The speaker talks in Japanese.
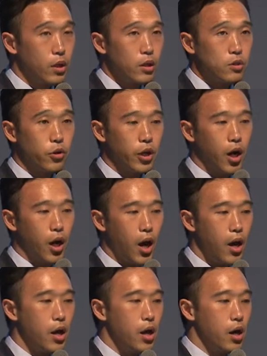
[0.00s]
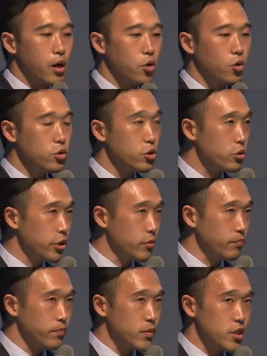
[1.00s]
それから教職
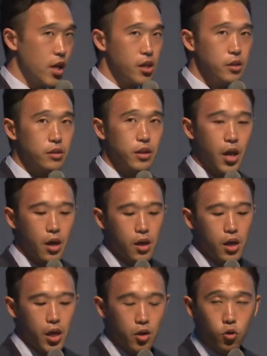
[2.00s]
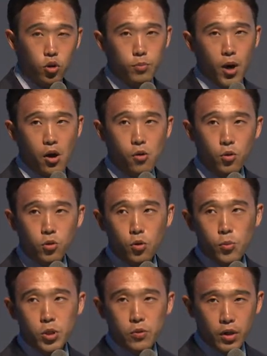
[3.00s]
員全員で黒板を子ど
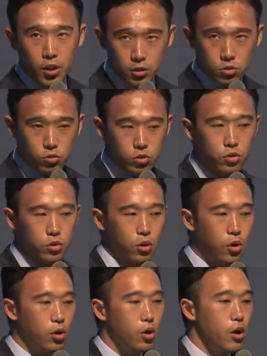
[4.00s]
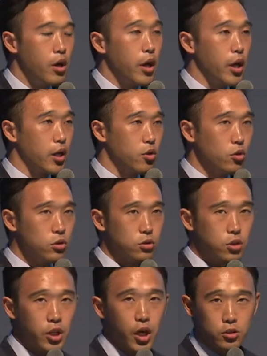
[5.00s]
もに渡すということを共
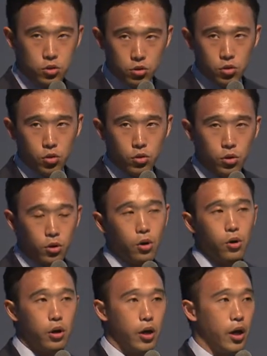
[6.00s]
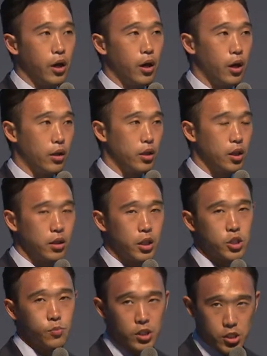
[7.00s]
通理解するということを徹底
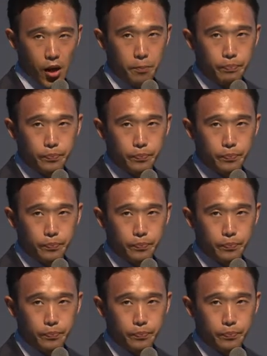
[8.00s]
しました